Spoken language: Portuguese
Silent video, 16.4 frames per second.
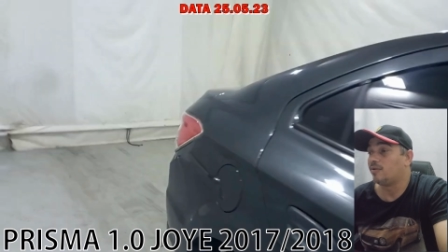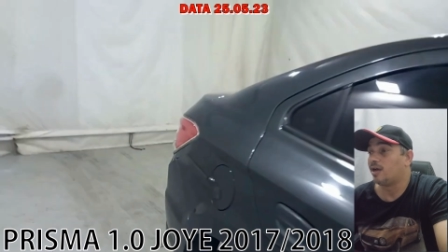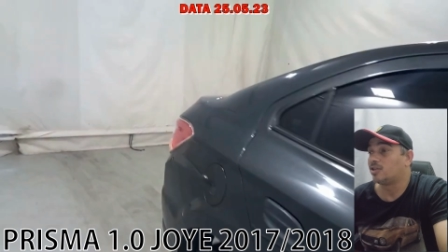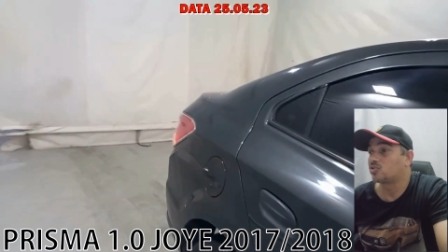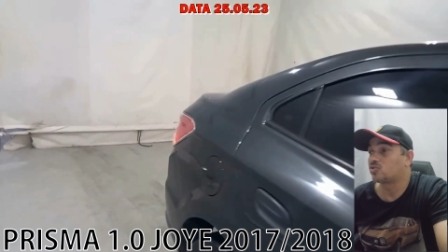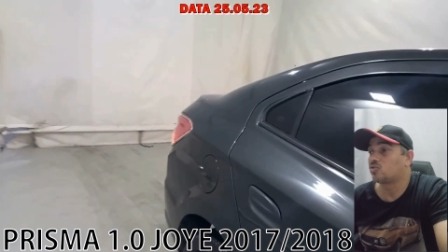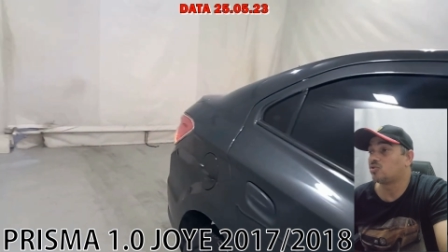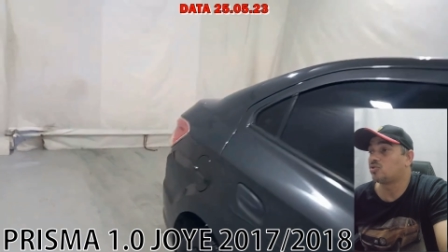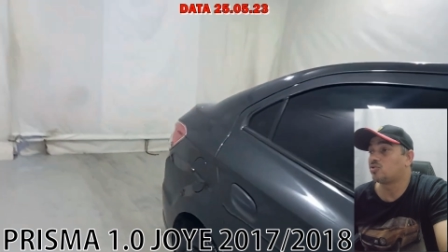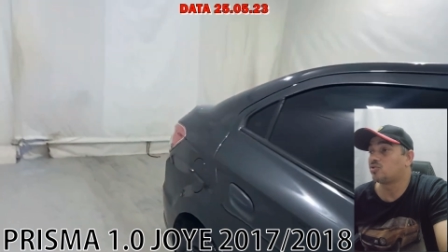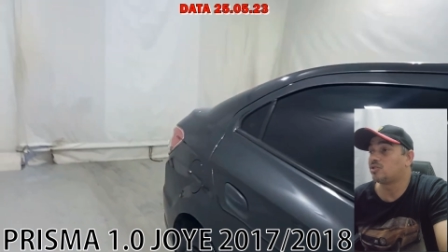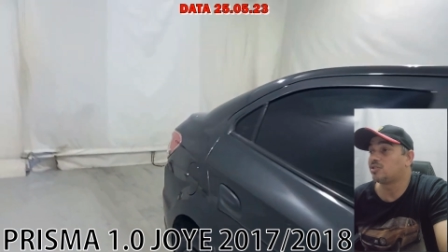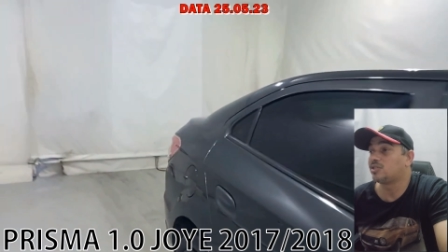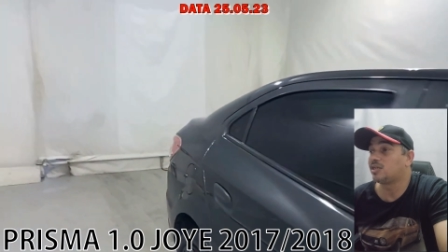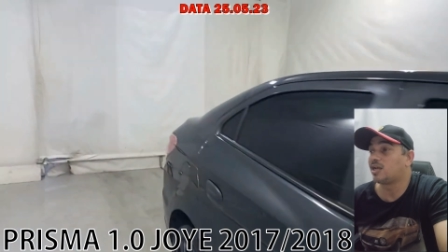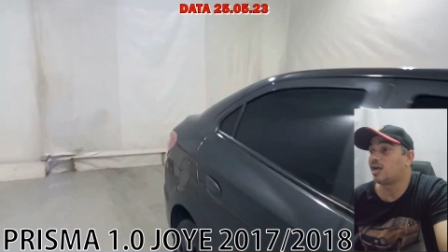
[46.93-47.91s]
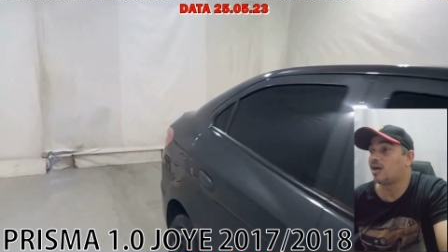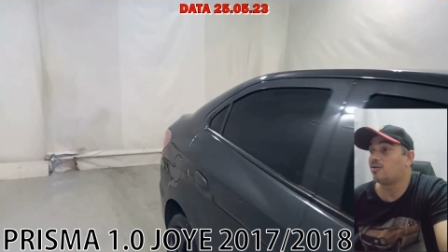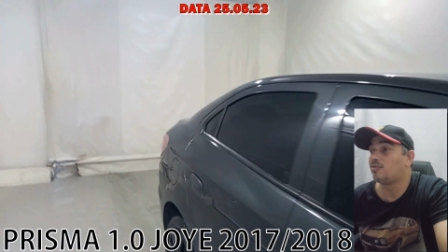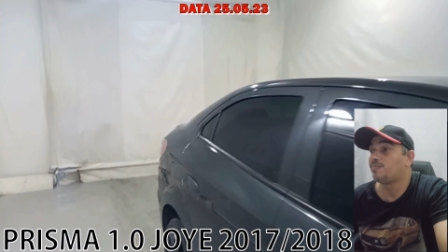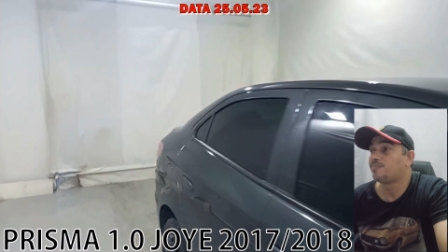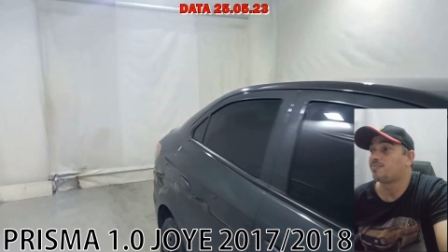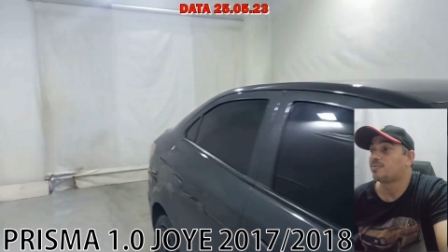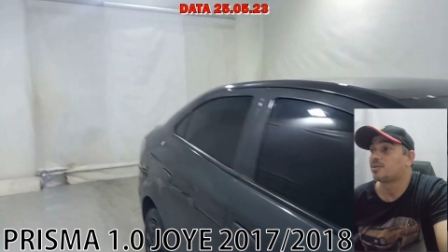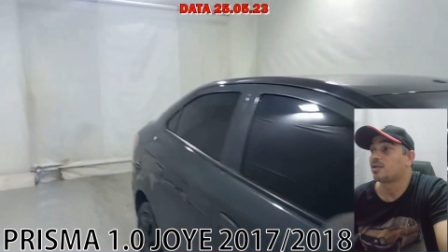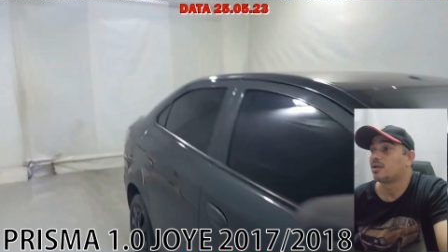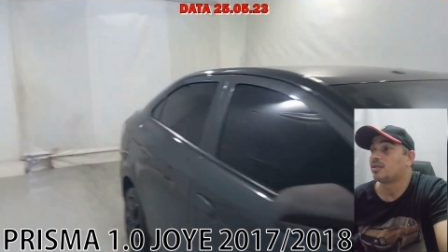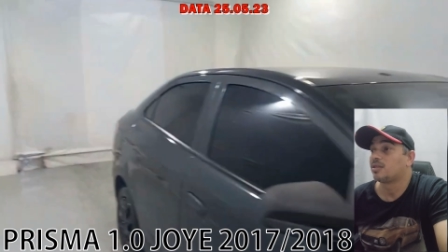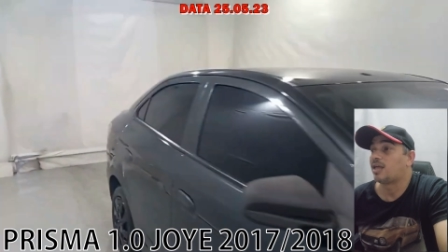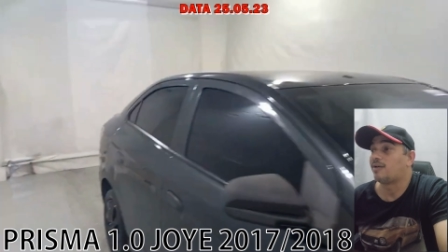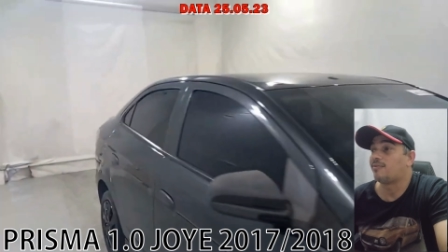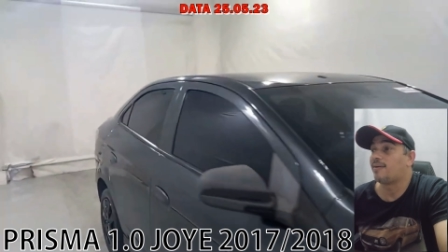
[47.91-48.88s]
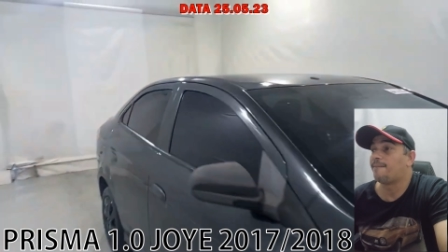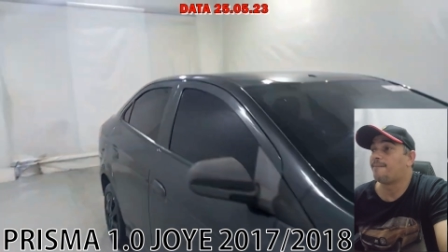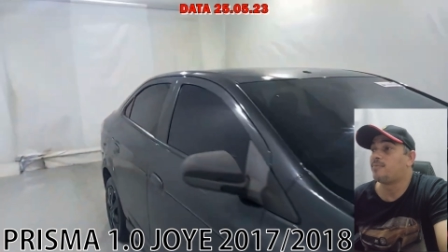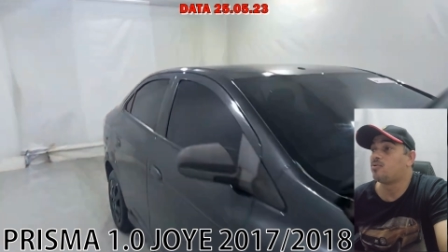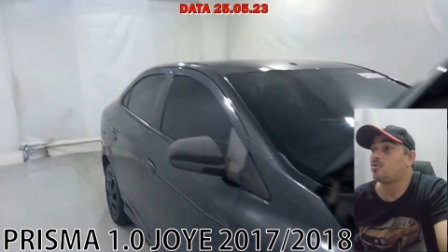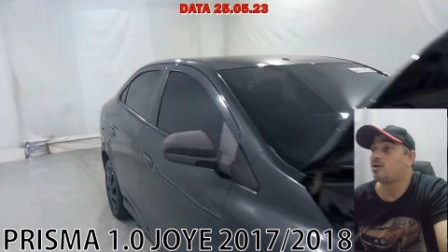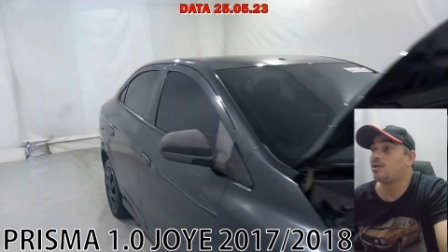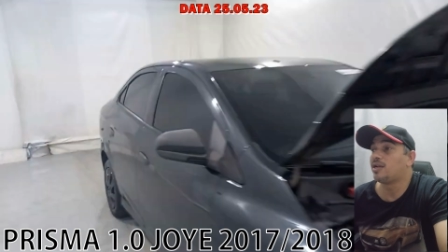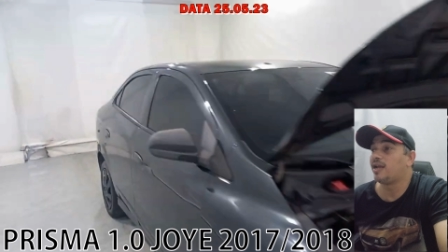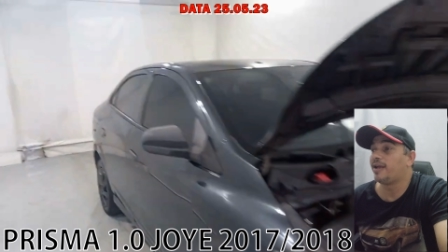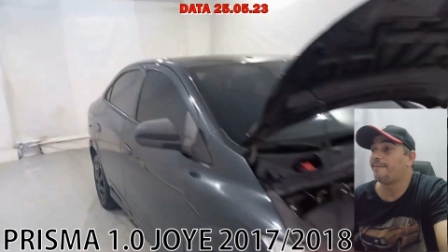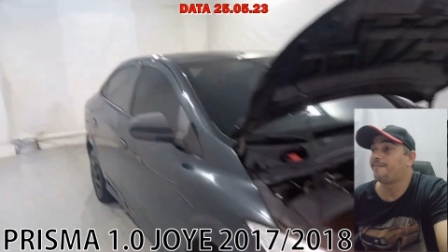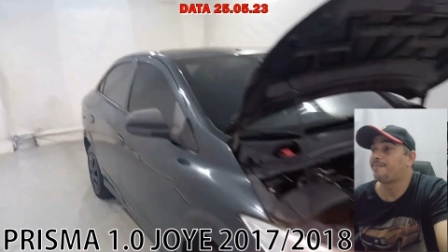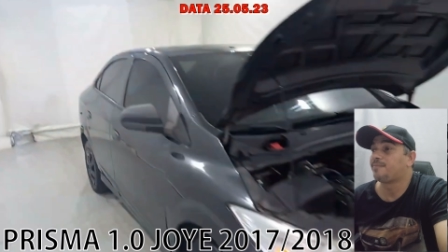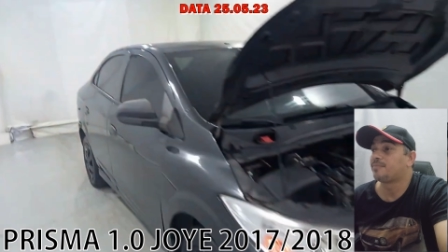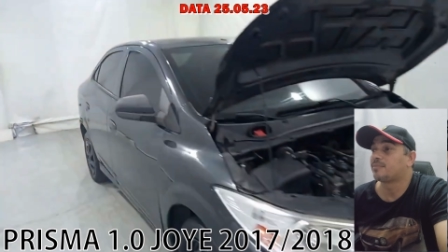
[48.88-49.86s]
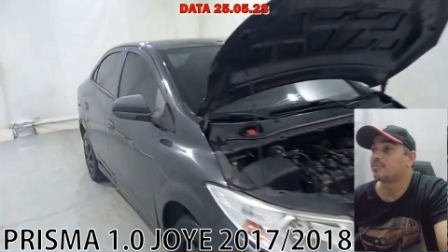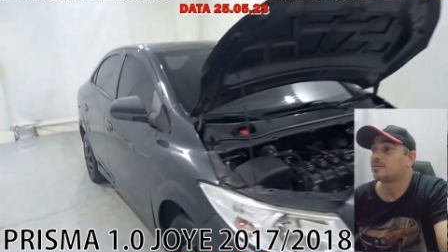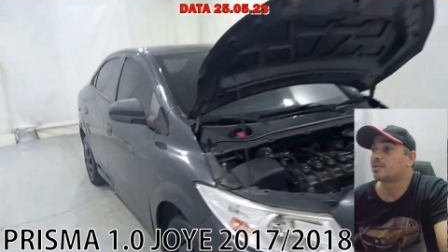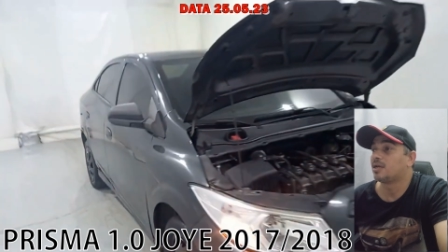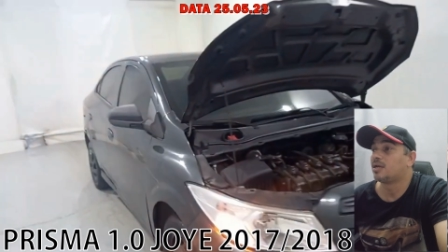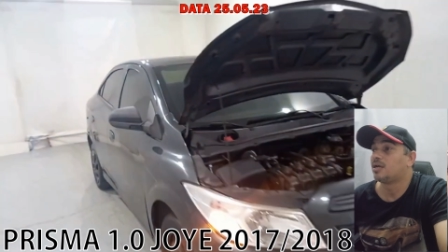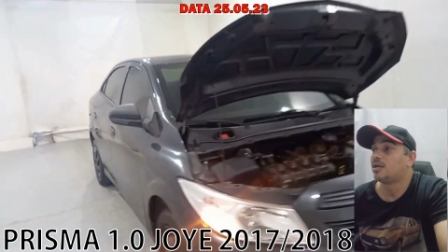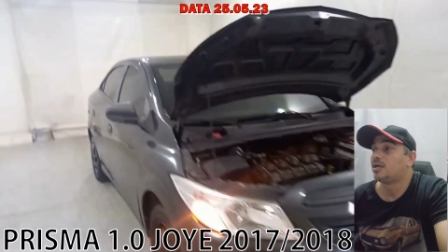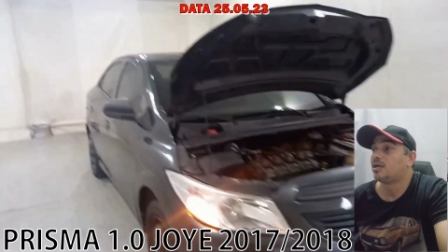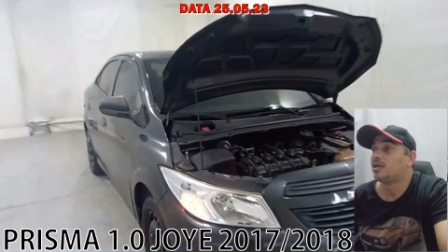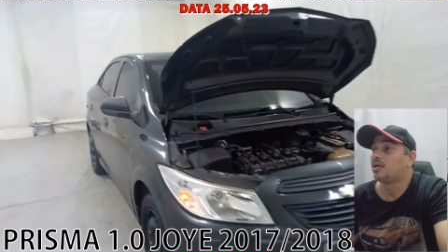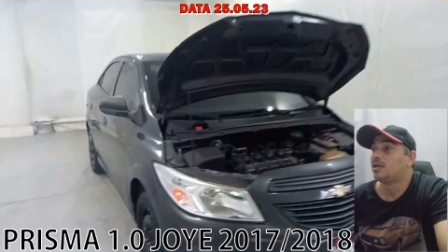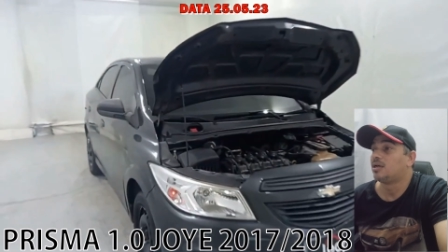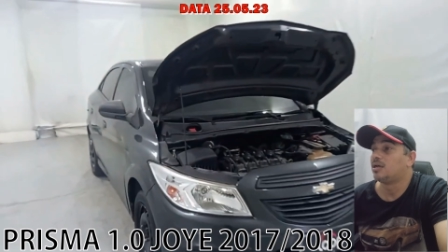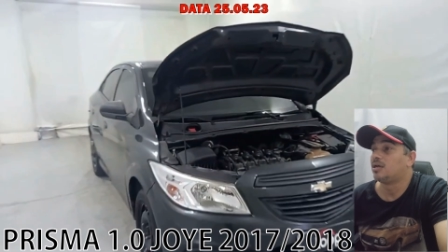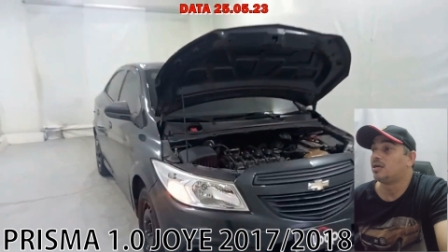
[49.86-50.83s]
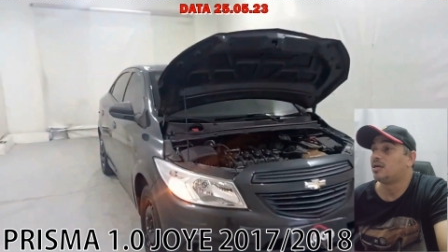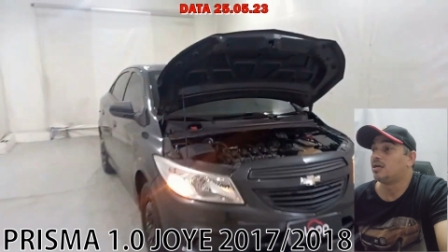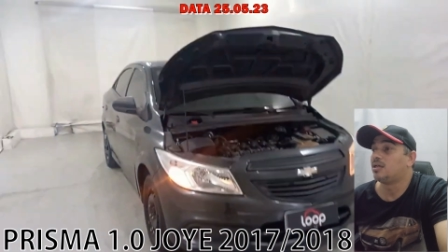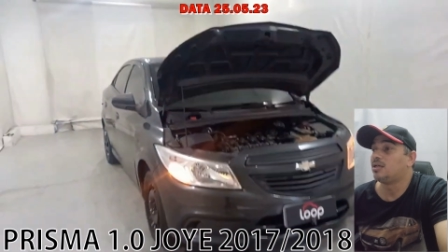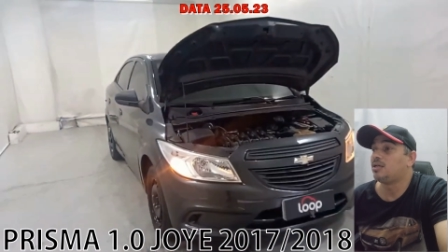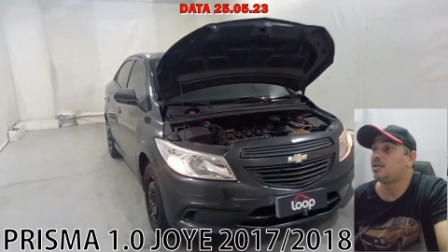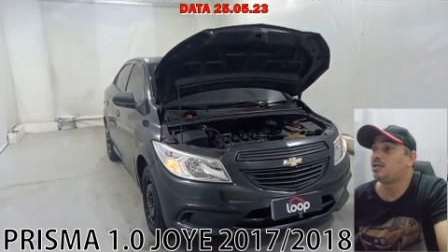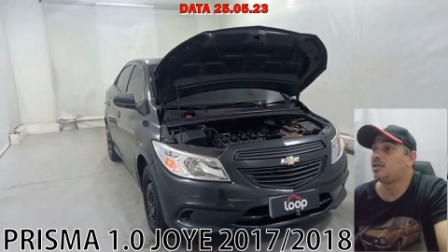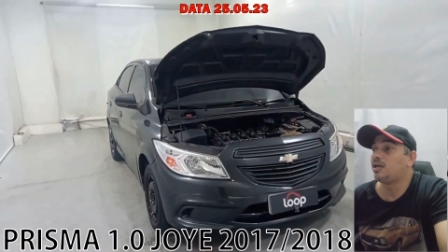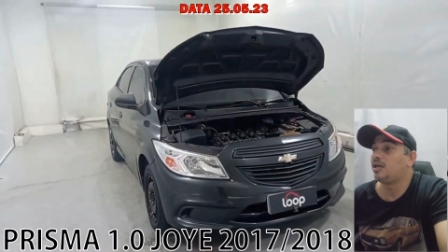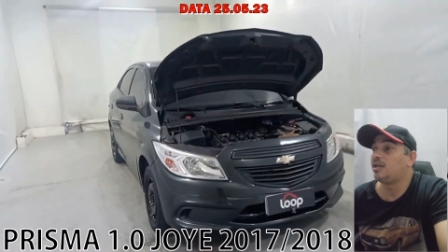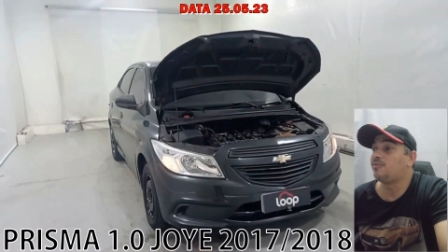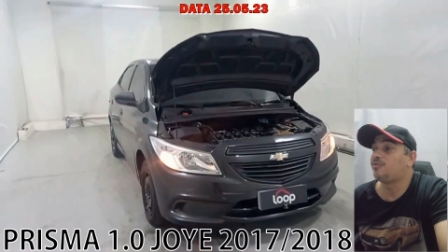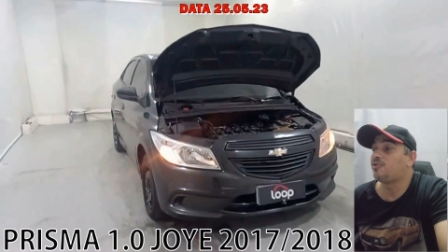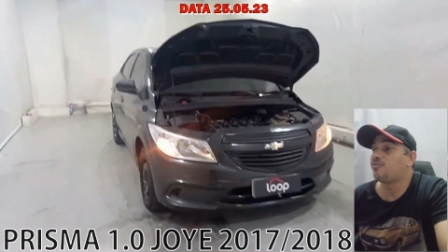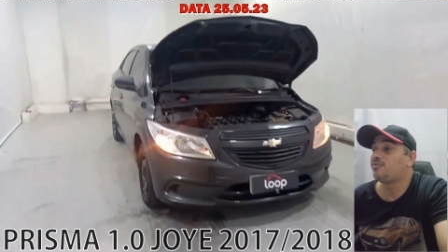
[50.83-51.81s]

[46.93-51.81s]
As condições desse carro tava boa, né? E ele foi